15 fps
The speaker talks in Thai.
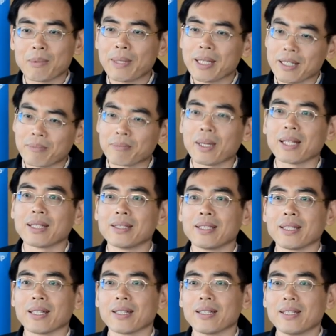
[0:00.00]
การมีเพศสัม
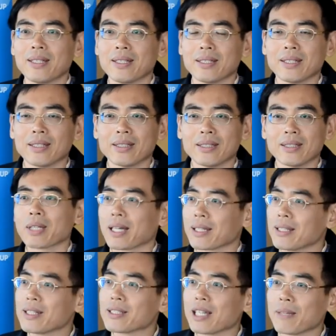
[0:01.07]
พันธ์เนี่ยมีโอ
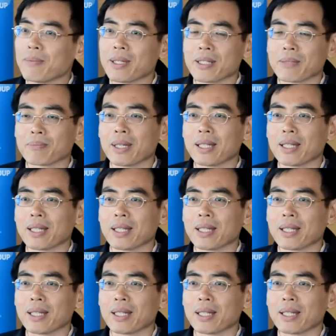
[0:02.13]
กาสที่จะใช้เพ